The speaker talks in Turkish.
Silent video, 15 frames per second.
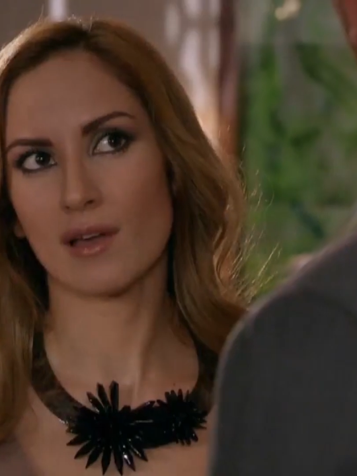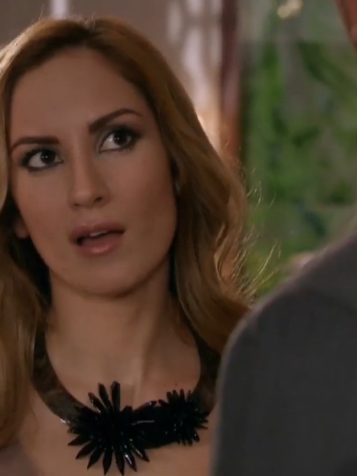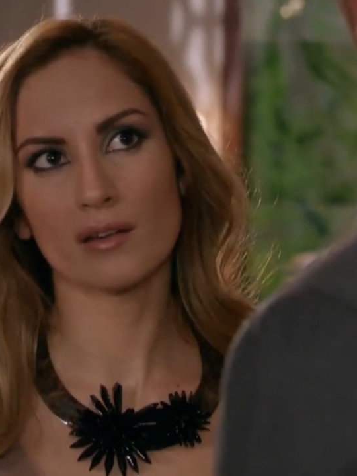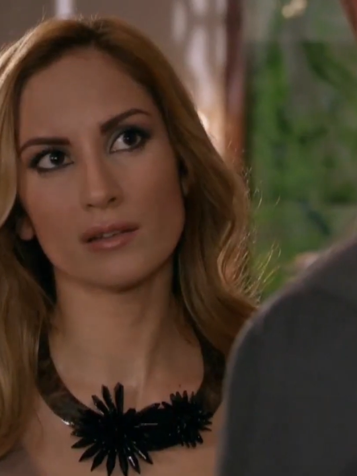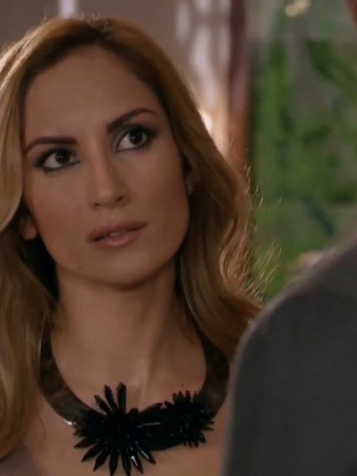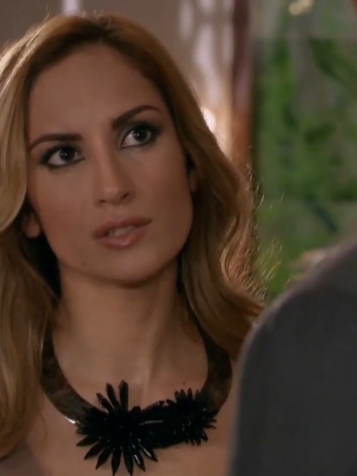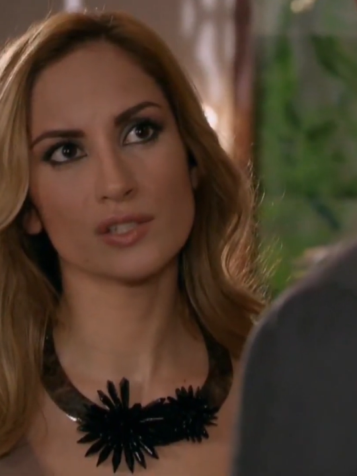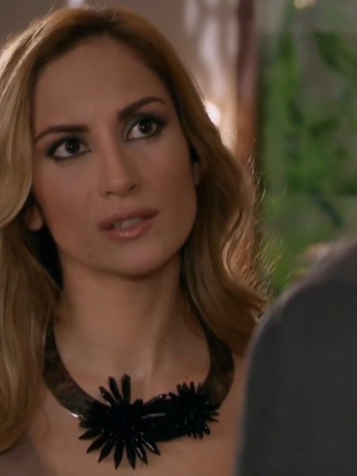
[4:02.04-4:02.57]
siz
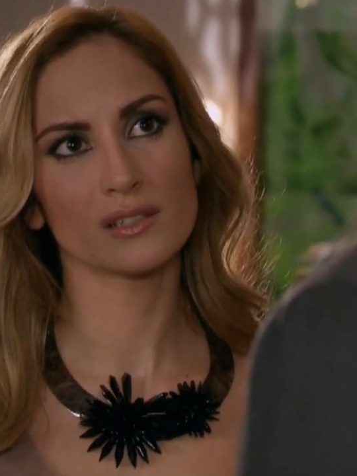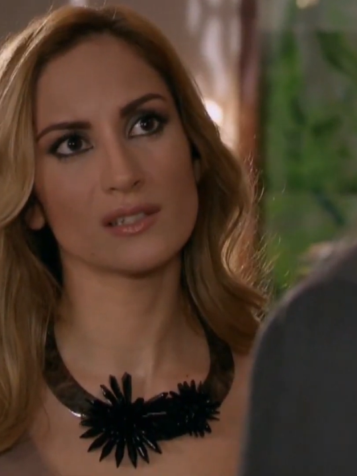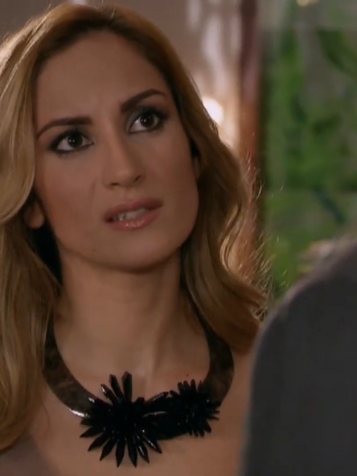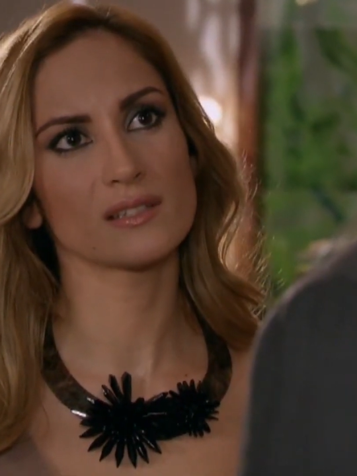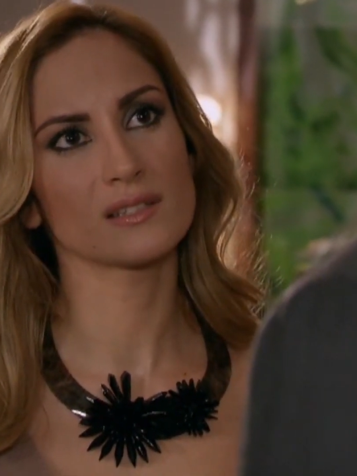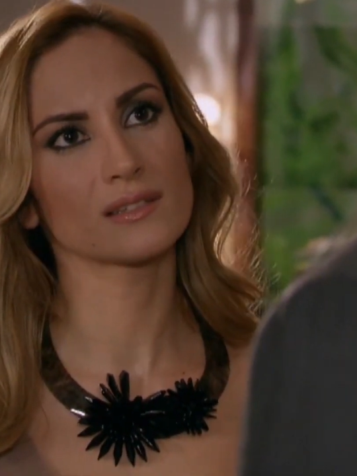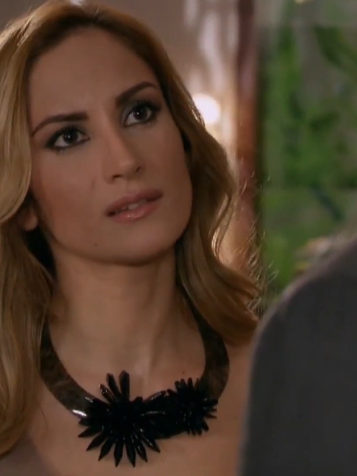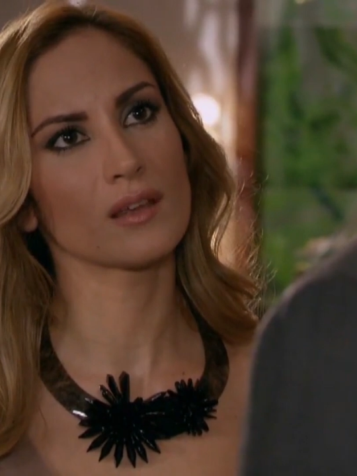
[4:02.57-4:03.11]
ayrılınca da
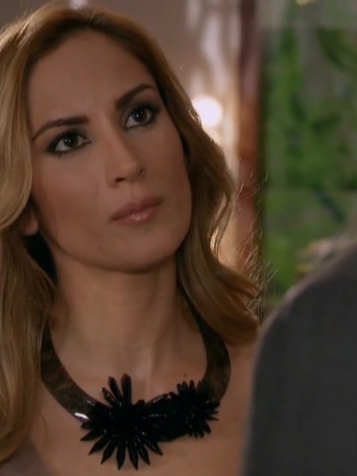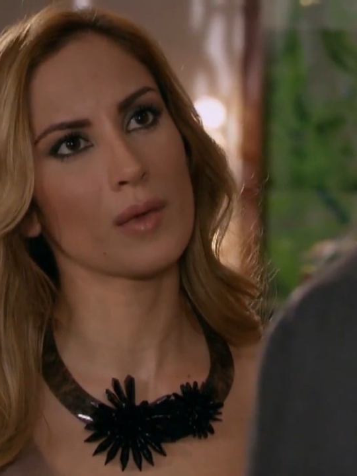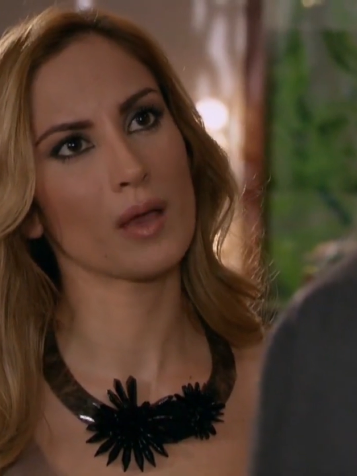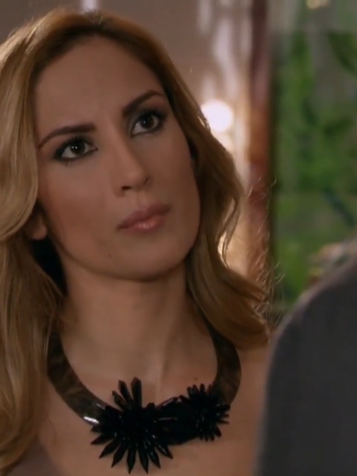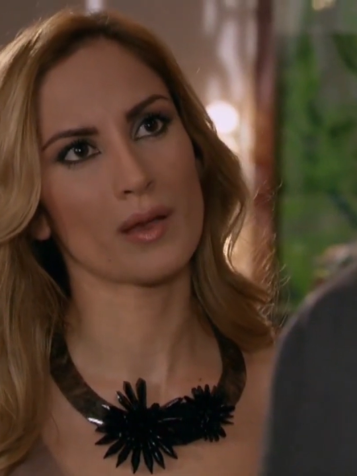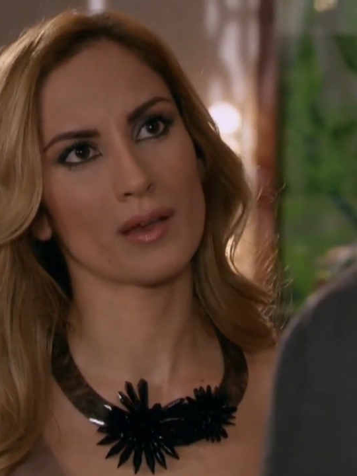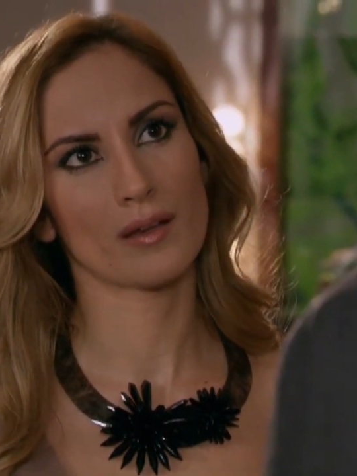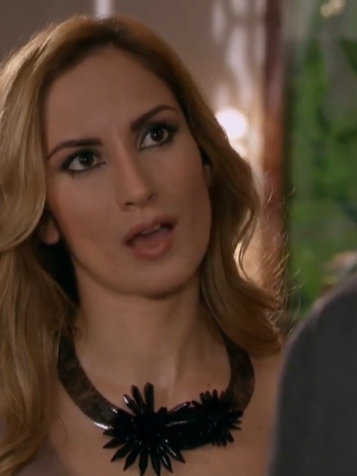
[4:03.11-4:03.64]
izinizi
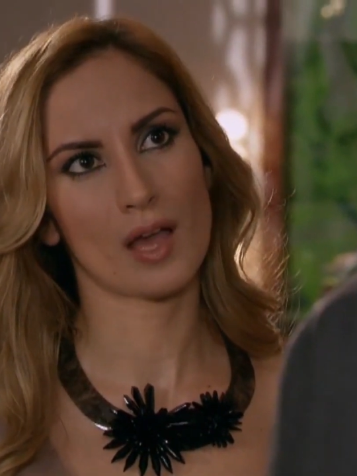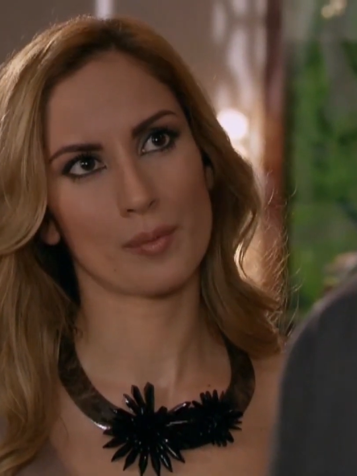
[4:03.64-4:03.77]
tamamen